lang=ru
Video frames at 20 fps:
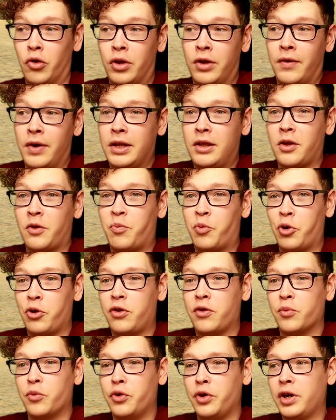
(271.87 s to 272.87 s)
Но давайте
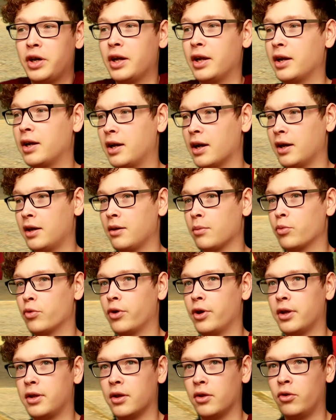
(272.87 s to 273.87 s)
спросим у Игоря, как ему
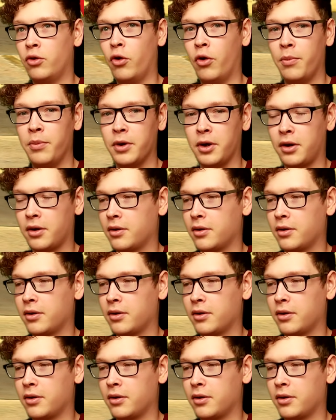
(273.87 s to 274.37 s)
этот домик.